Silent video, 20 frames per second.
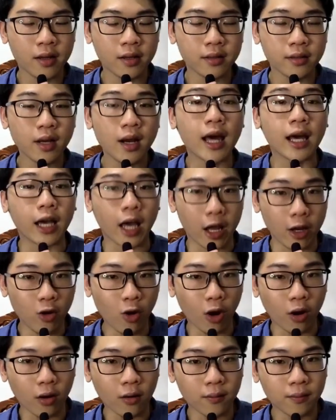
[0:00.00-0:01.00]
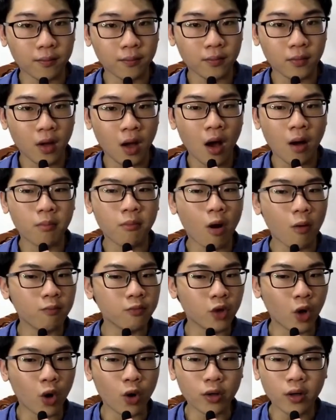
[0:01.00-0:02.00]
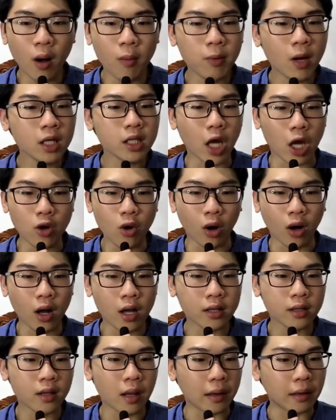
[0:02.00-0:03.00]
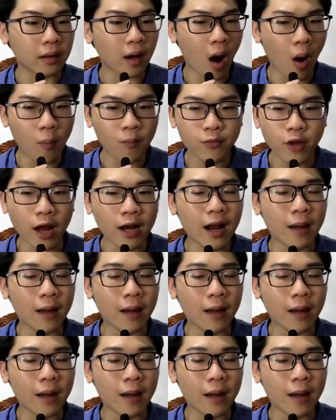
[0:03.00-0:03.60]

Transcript: đó là kỷ luật. Một người không có kỷ luật á, thì không thể